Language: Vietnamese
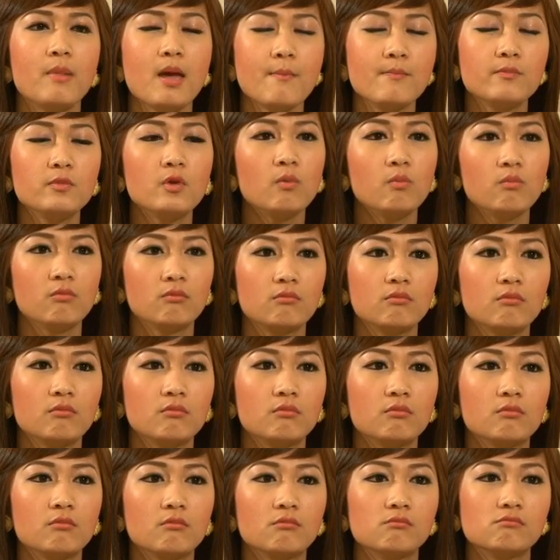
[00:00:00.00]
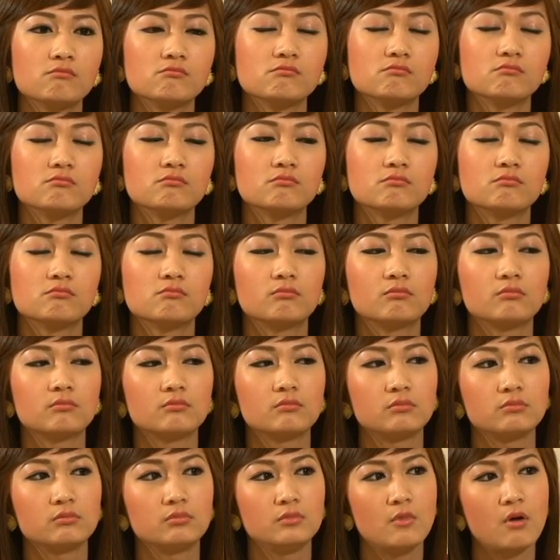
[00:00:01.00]
bếp núc
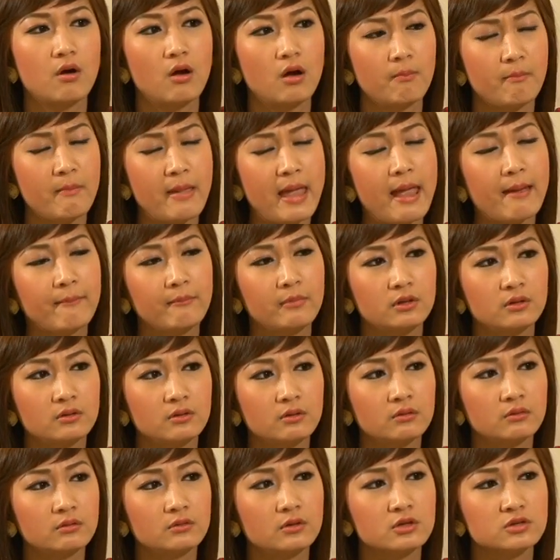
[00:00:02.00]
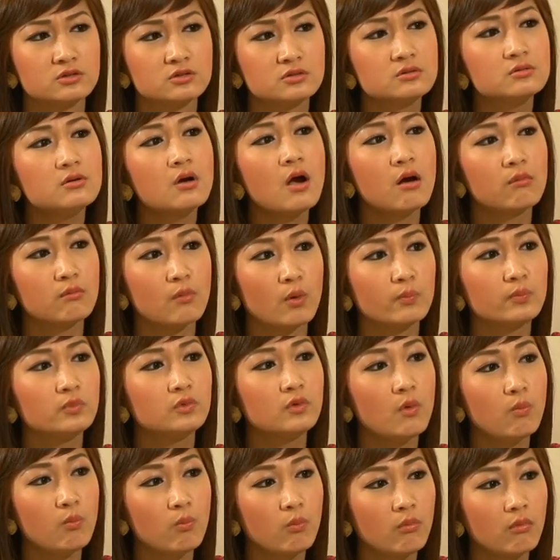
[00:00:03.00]
đời mẹ mình thì sướng hơn một
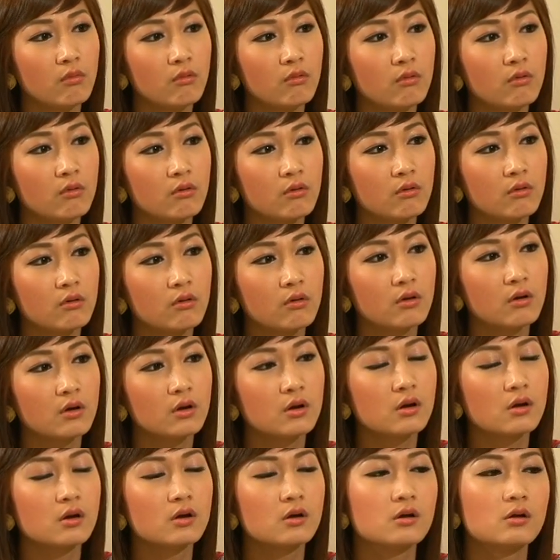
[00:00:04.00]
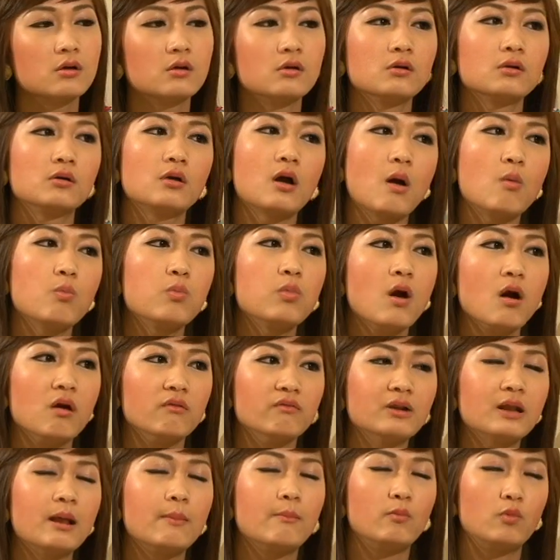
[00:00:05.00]
chút không cần
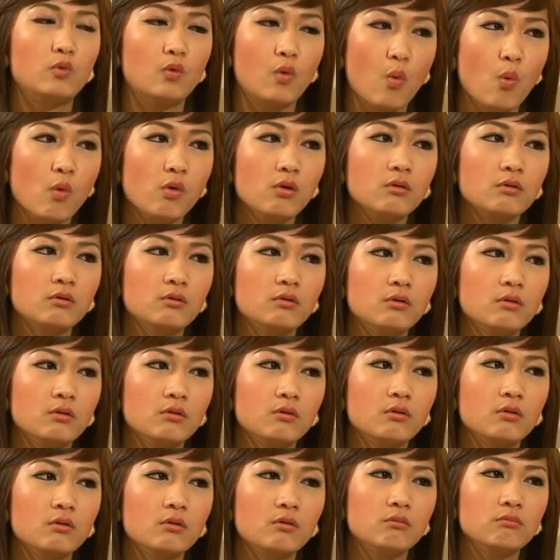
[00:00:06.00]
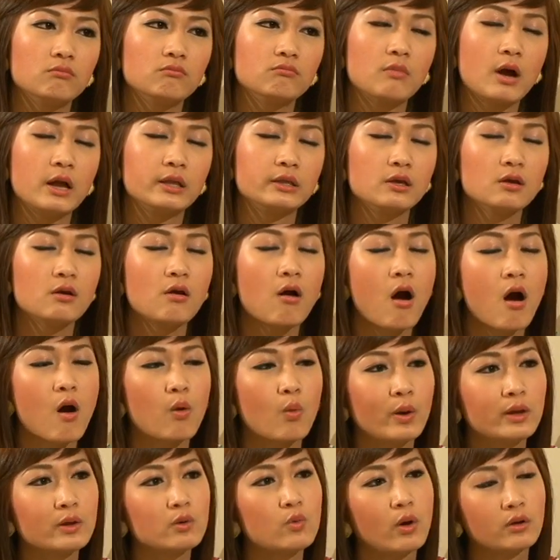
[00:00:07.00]
phải làm ruộng mà chỉ
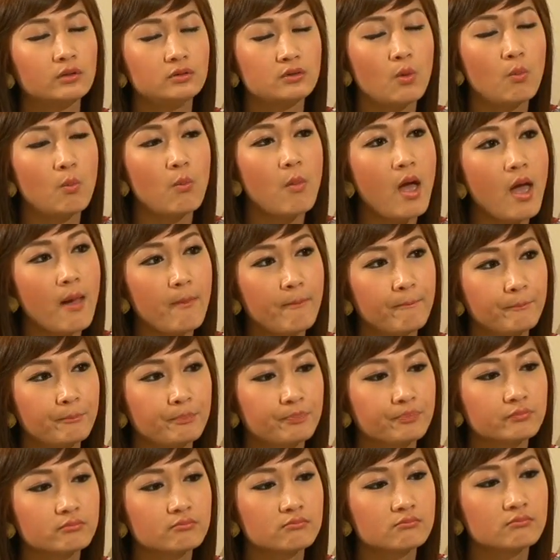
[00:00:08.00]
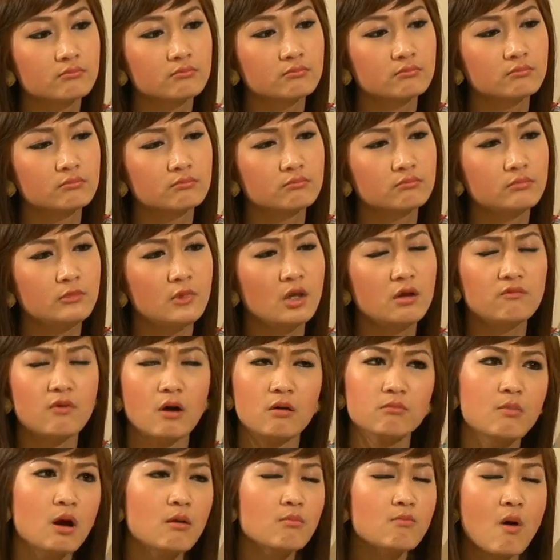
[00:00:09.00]
còn quanh quẩn trong bếp nhưng
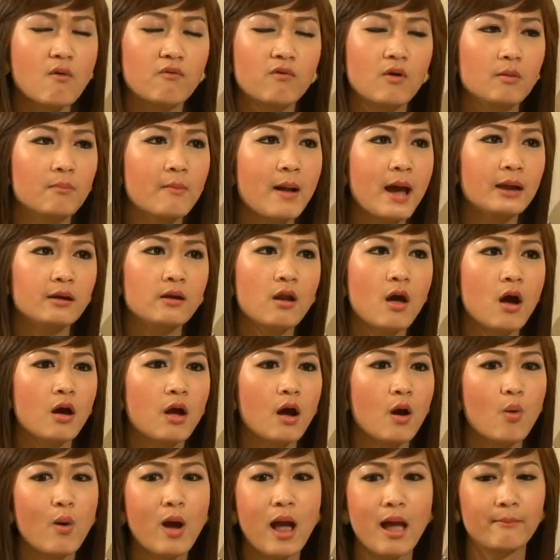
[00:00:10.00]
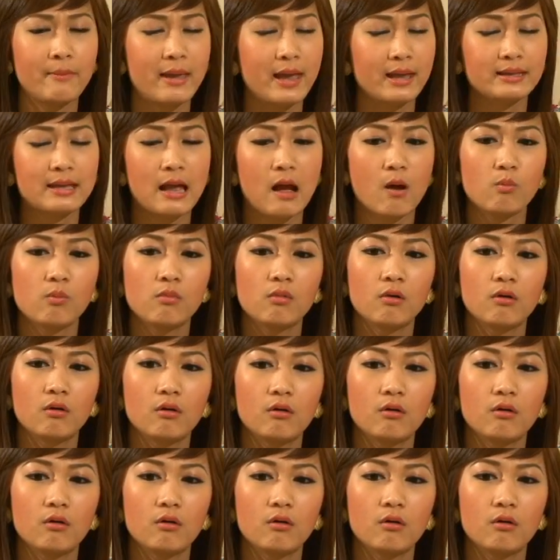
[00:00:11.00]
vẫn mất một phần ba đời hầu hai mẹ chồng